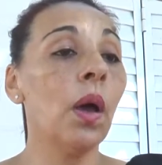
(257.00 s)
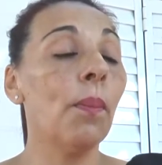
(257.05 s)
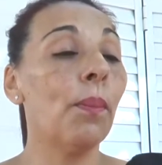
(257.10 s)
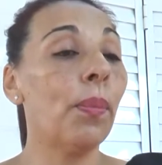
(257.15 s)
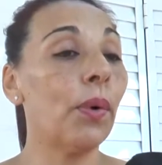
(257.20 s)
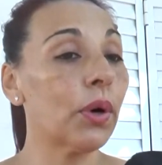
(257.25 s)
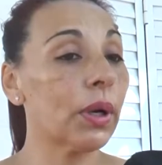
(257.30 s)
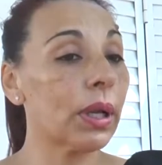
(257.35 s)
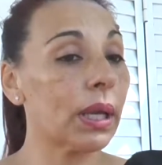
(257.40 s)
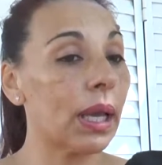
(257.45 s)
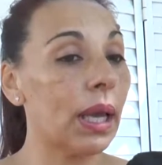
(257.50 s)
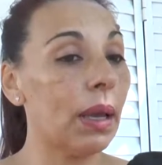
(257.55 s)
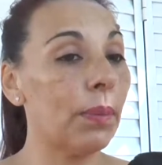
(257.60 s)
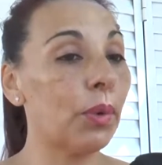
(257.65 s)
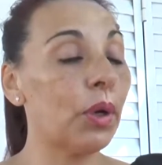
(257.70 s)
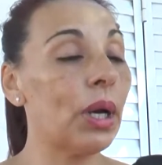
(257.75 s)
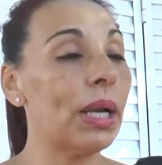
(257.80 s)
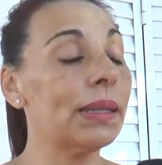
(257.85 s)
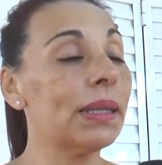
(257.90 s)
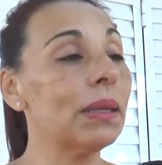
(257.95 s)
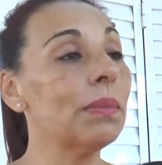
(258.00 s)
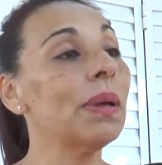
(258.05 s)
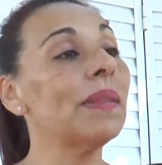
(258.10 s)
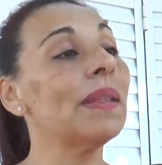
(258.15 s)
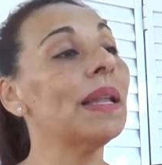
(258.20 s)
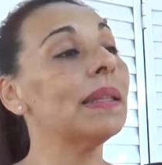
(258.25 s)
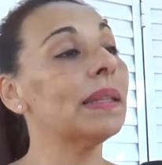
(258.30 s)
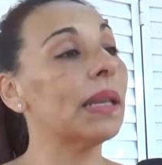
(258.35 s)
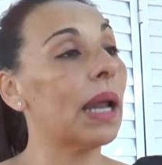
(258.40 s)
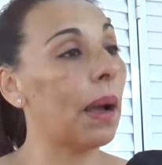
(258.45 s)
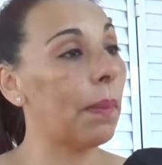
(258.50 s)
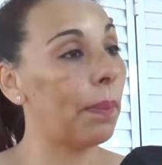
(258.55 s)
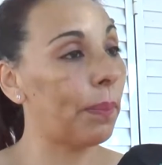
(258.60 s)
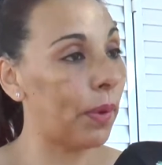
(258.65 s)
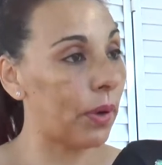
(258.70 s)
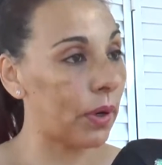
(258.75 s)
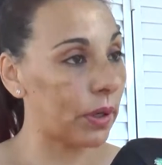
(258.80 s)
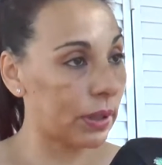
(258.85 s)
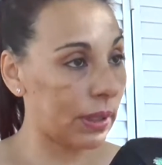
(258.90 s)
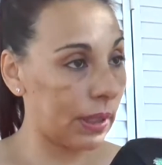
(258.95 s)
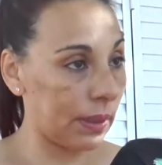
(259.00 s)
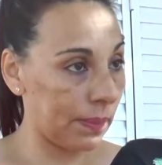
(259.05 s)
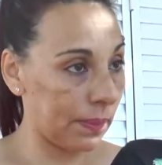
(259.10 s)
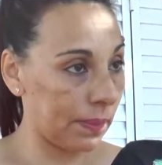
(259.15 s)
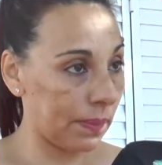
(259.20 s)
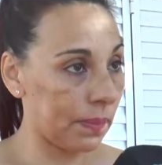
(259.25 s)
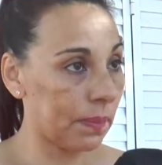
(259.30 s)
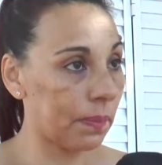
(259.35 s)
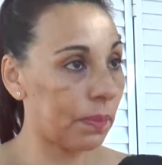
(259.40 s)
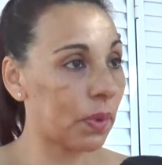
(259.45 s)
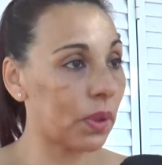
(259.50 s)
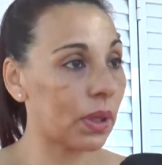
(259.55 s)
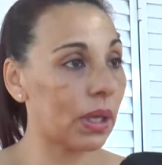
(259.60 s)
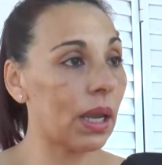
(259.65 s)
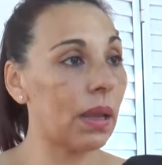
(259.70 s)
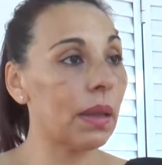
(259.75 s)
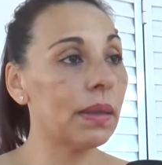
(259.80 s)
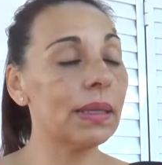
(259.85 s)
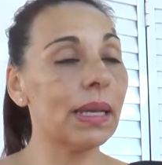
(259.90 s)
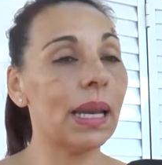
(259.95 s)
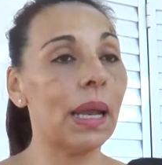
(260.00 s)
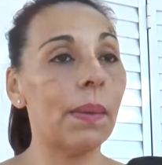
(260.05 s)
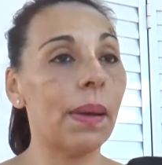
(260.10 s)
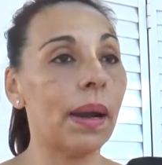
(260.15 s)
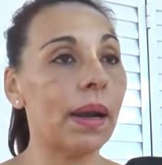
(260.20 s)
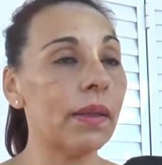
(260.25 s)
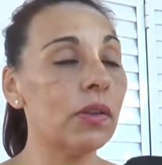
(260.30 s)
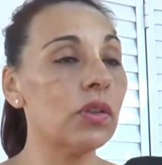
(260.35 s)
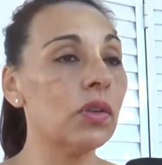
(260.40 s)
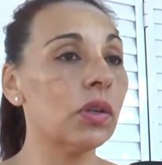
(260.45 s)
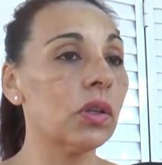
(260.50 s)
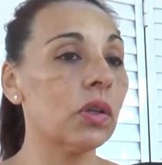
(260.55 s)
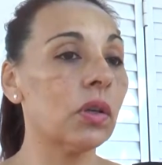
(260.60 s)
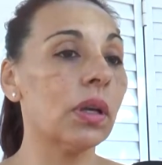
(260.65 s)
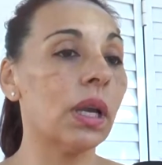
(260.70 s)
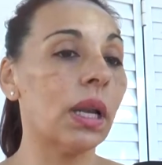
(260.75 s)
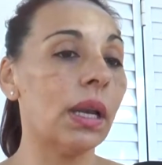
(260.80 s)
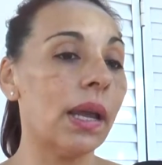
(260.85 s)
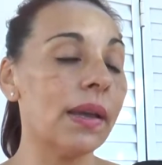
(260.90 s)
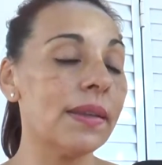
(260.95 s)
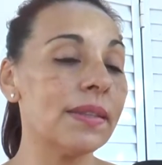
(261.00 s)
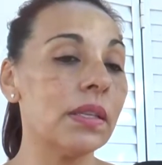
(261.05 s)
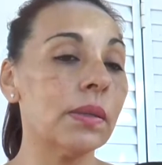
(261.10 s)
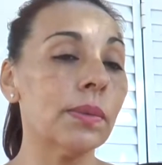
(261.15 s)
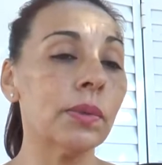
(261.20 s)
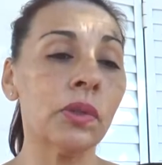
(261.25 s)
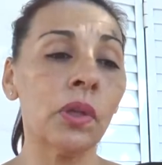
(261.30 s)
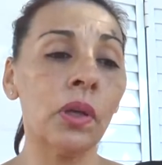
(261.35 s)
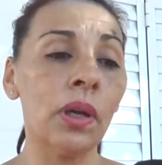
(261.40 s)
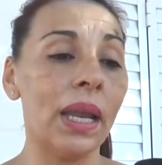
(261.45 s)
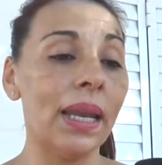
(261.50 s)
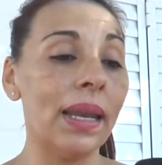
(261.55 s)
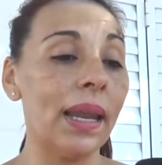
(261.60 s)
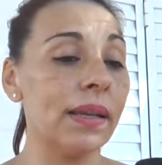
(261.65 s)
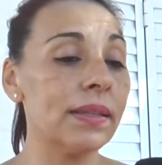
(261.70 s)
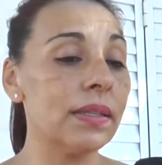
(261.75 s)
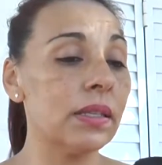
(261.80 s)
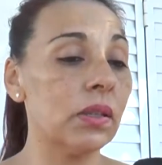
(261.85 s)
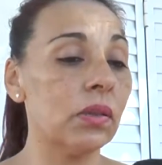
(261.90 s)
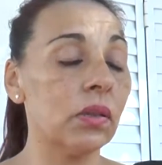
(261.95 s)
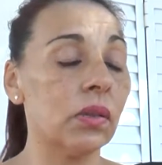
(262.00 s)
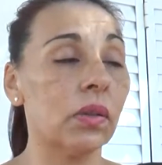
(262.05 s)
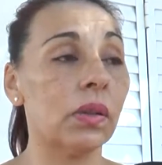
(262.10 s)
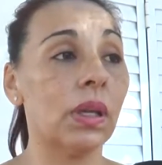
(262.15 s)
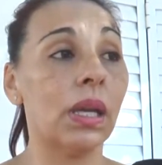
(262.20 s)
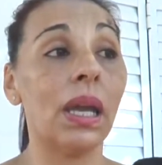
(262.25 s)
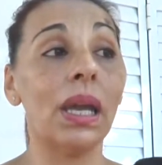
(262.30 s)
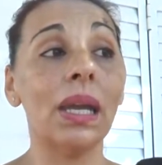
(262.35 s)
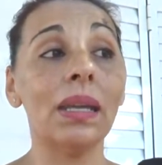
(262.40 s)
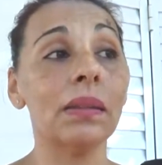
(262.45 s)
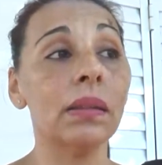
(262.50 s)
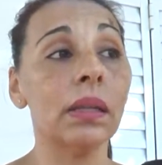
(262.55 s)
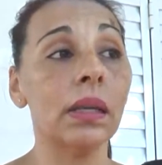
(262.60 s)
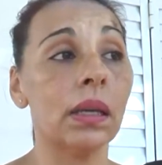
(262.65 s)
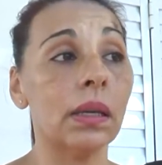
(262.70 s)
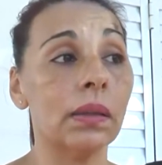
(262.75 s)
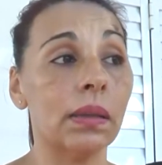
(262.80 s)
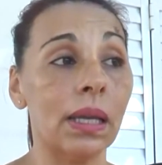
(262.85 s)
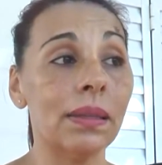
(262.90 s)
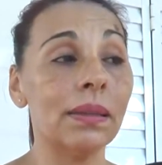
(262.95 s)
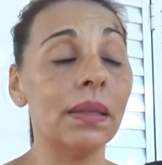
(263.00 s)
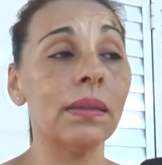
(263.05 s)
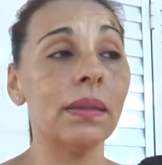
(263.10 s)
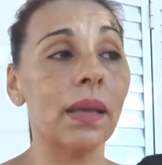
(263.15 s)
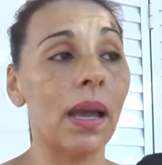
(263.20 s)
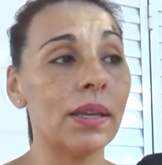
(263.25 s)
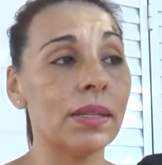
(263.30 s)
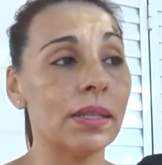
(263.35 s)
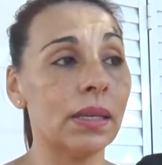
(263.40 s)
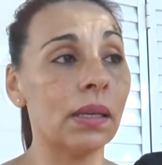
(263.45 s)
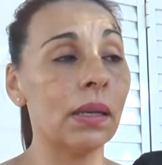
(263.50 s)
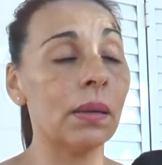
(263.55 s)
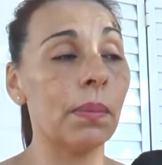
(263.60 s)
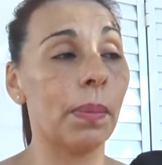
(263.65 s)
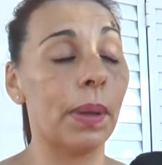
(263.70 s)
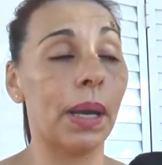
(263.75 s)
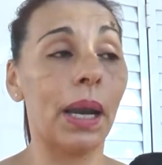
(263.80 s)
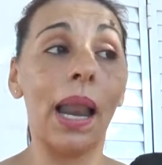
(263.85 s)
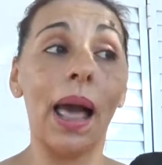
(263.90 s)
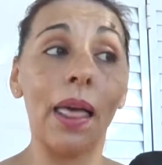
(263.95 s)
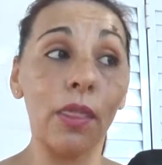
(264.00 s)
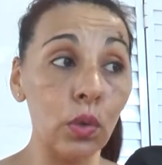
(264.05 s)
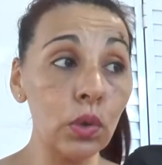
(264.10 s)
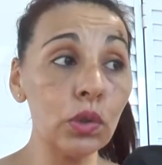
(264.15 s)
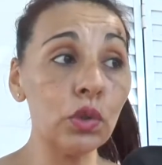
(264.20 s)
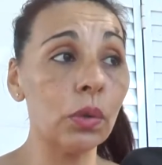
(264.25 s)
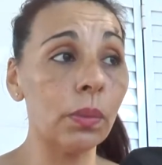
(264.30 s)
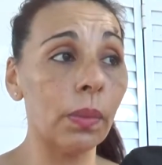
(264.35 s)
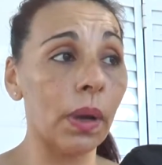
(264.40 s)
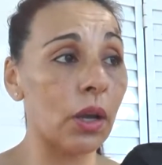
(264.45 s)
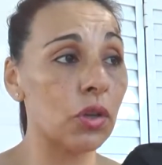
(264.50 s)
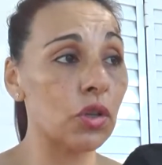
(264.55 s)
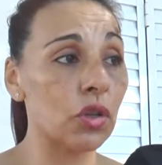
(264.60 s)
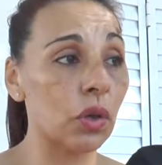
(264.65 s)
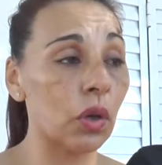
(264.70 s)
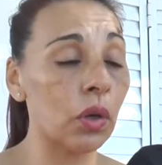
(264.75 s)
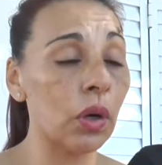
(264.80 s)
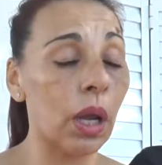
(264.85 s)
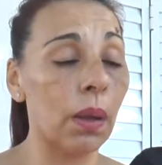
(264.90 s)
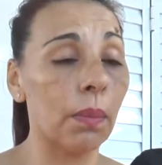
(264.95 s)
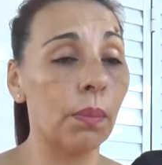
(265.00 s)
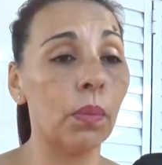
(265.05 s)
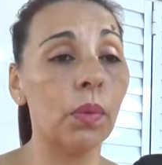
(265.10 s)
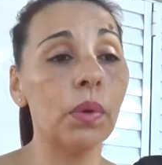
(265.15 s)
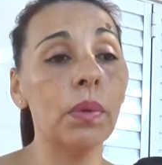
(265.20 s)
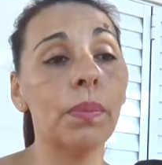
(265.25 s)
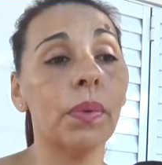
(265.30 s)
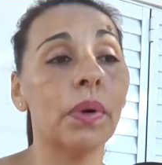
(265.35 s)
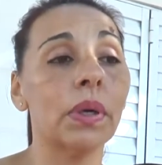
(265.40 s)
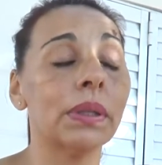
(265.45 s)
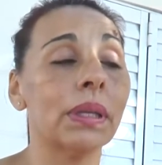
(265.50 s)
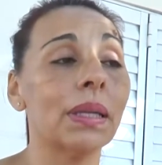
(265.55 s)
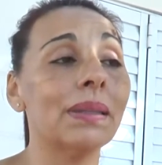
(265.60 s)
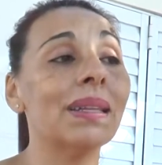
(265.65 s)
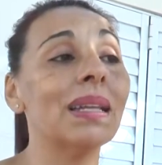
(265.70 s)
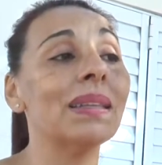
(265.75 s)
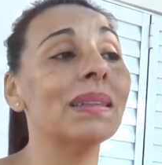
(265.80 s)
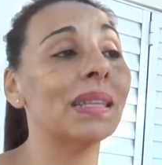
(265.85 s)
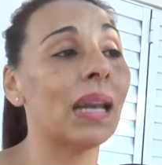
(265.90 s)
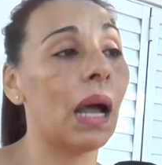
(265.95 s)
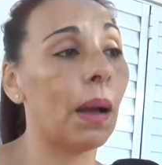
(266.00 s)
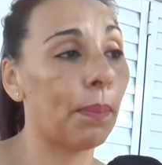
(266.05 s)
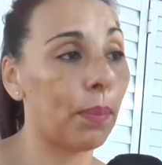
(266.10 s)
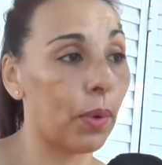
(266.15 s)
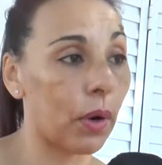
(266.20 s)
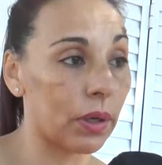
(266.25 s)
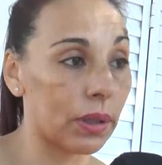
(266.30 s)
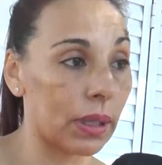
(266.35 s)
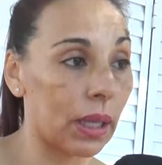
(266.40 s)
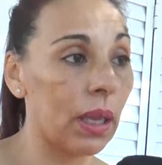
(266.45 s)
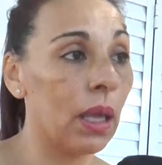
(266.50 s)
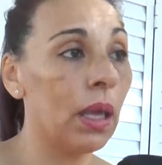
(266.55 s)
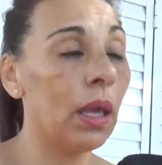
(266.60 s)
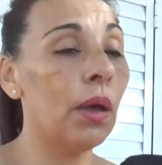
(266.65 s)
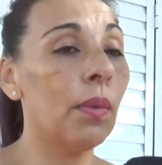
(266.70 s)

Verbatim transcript: porque por el tema del transporte porque la verdad yo creo que el éxito, el éxito de, este, de este taller para el adulto mayor es muy importante el transporte,